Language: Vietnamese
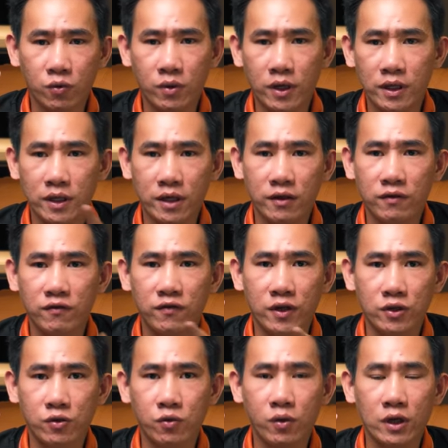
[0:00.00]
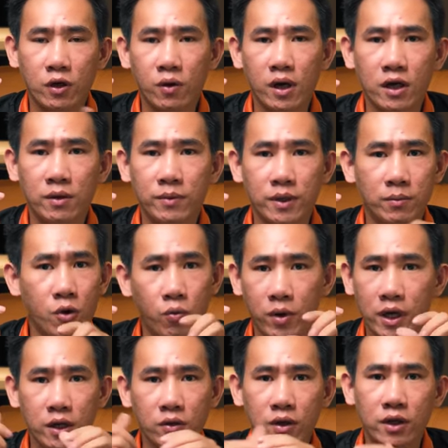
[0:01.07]
quanh cái viền xung quanh loa nó bị mục
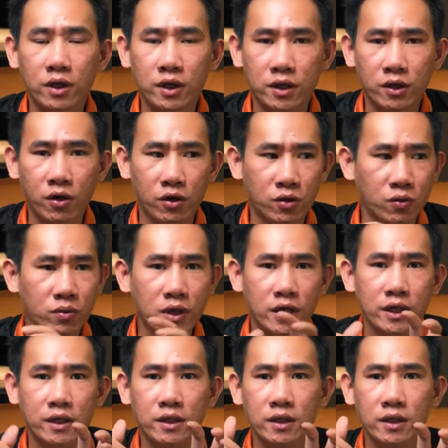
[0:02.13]
hết luôn. Thế còn đúng cái